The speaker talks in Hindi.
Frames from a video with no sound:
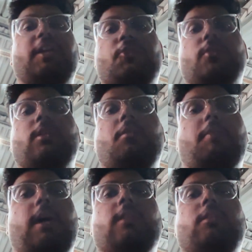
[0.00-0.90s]
एक स्टेशन
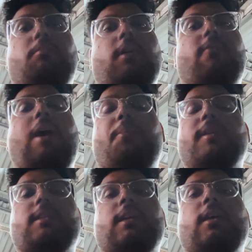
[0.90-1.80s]
बाद मैं
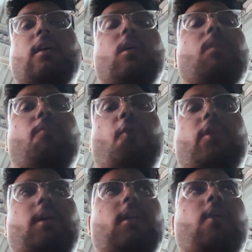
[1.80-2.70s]
वापस से बोर्ड
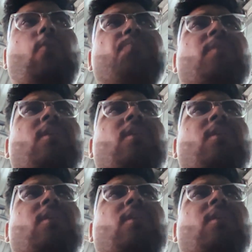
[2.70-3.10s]
कर रहा हूँ